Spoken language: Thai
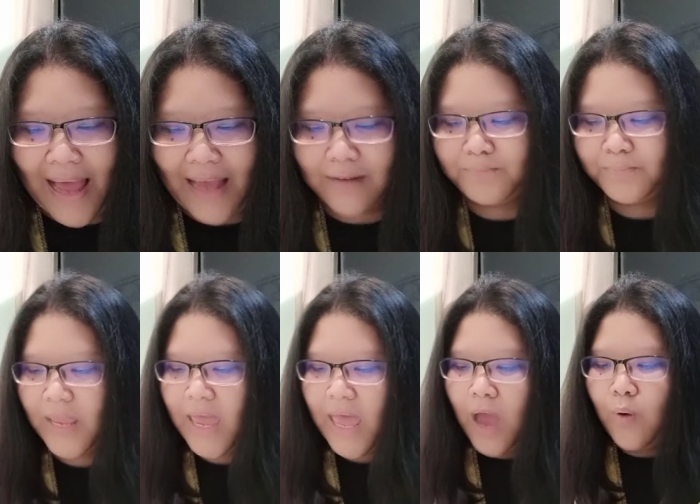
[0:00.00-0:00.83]
ง
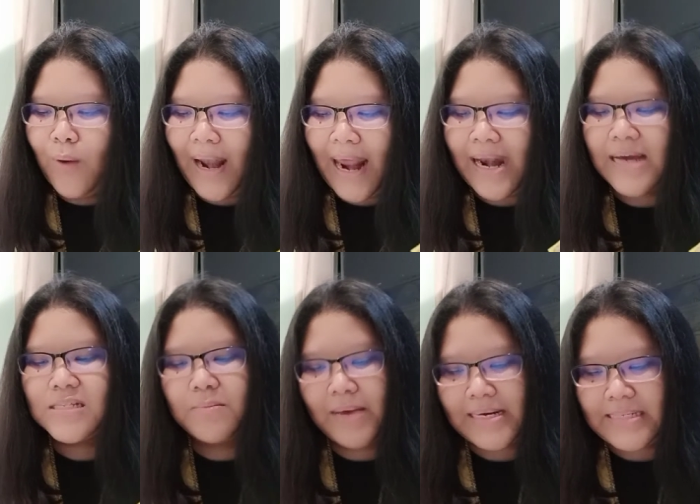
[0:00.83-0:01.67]
เวลานั่ง
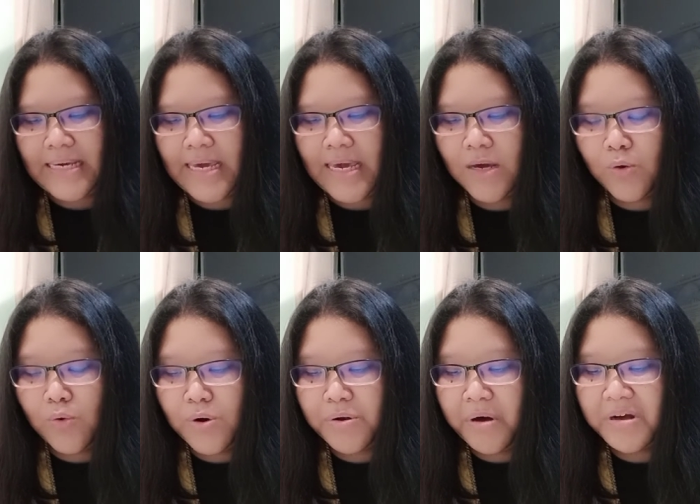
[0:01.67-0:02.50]
สมาธิคุ
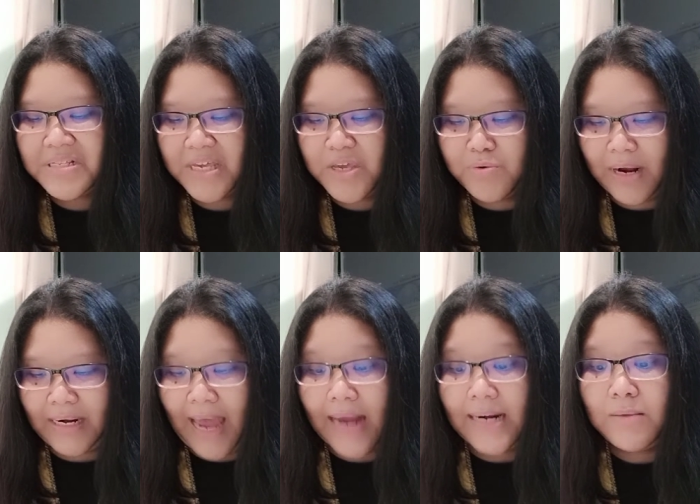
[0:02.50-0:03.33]
ณก็จะอยู่ใน
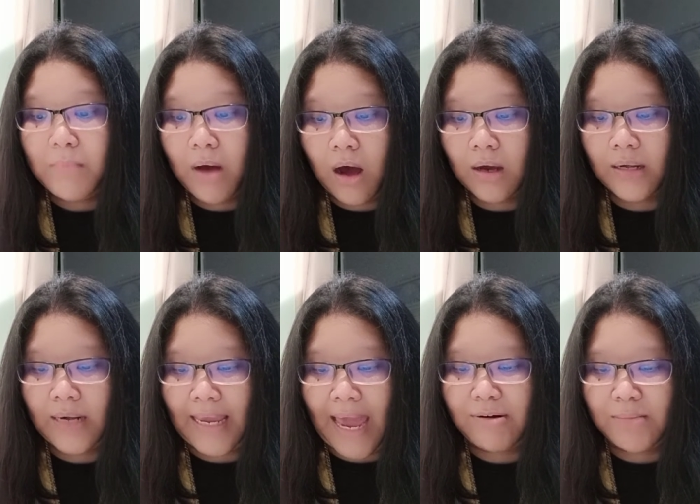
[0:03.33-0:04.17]
ท่าที่เหมาะใน
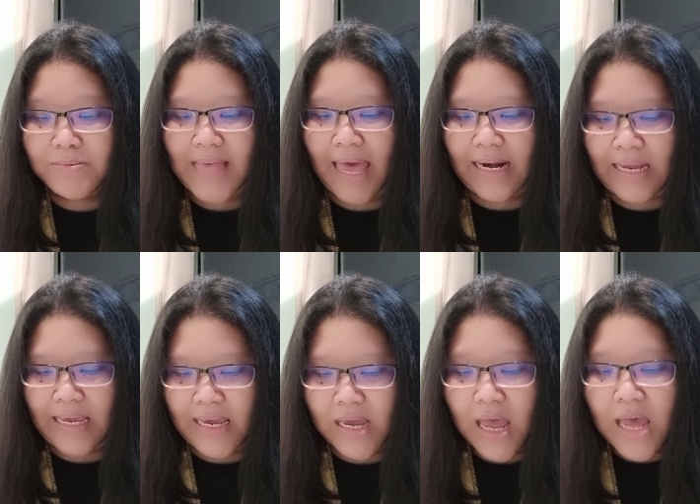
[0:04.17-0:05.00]
การรับแสง
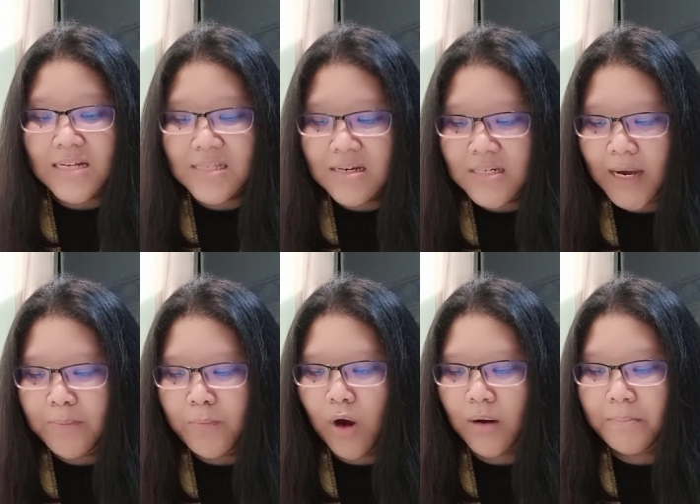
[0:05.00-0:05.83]
นี้ ซึ่งทั้ง
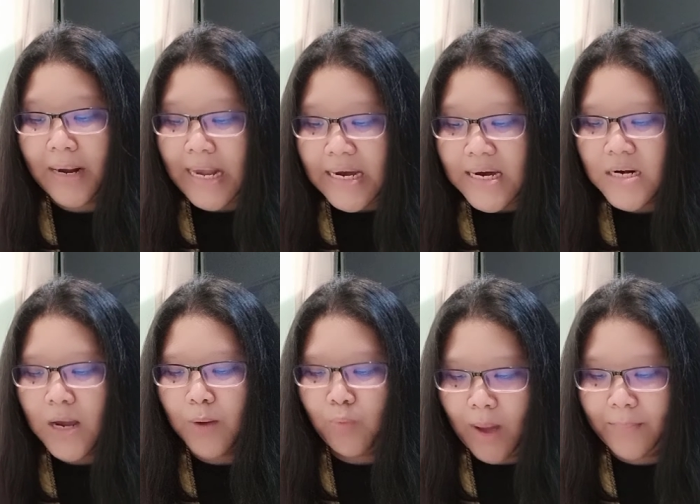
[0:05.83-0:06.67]
หมดไม่ได้ขึ้นกั
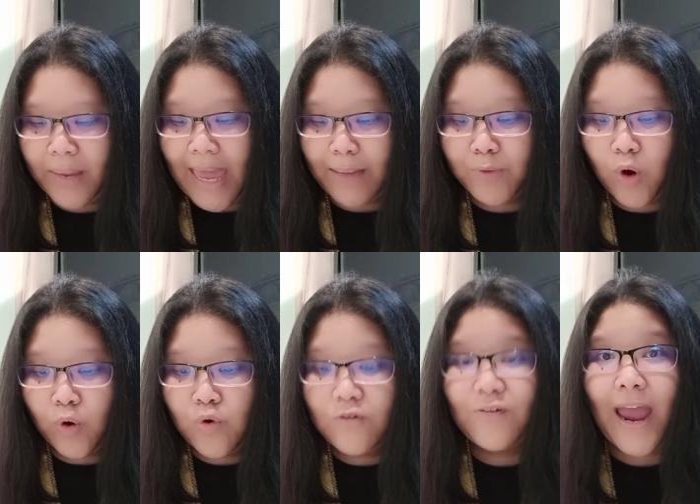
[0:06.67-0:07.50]
บความพยายามของ
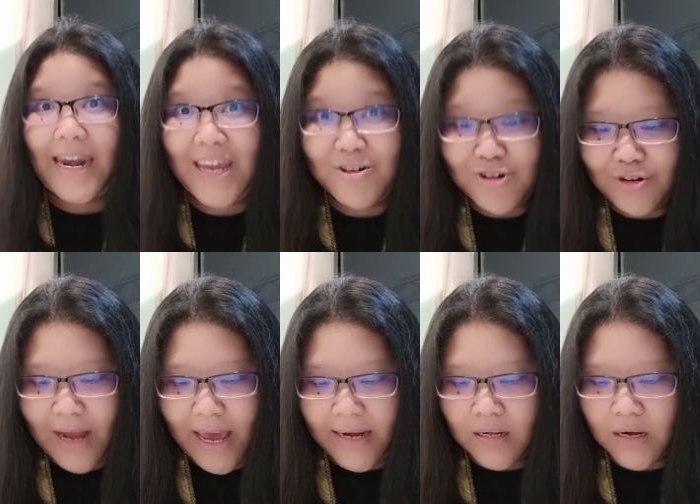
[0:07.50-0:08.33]
คุณฝ่ายเดียวเท่า
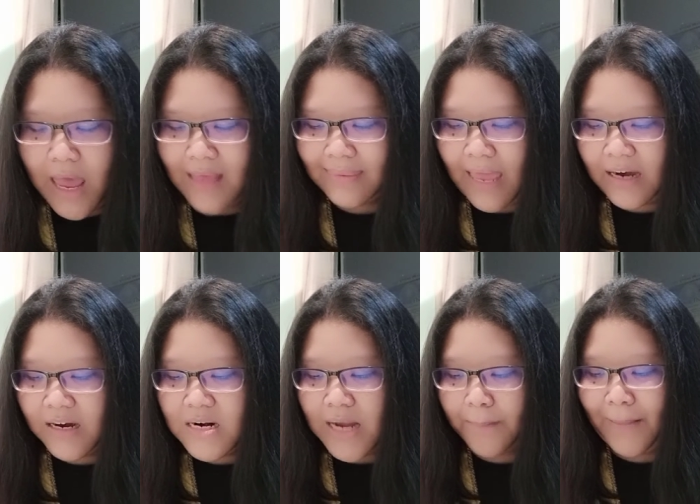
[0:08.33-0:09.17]
นั้น แต่ขึ้
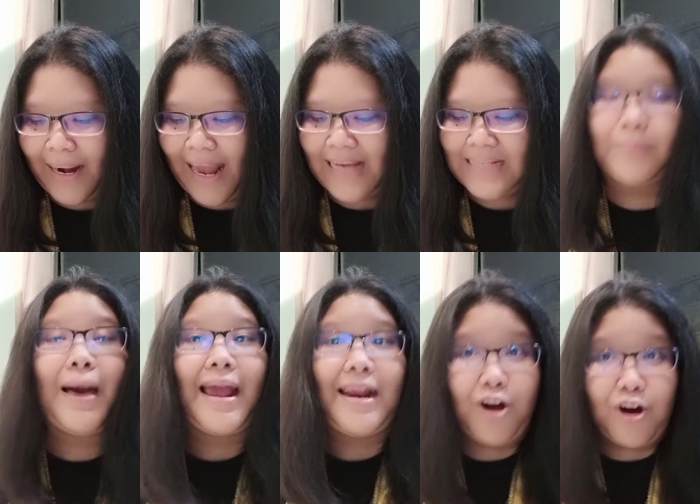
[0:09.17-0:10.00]
นกับพลังจาก
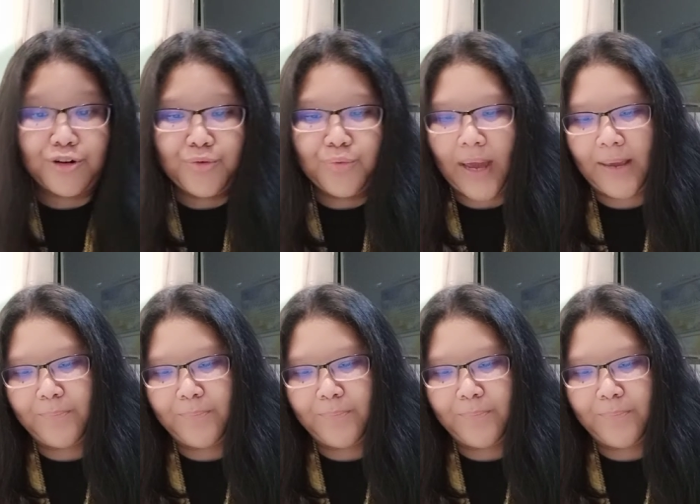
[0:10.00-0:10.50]
ภายนอกด้วย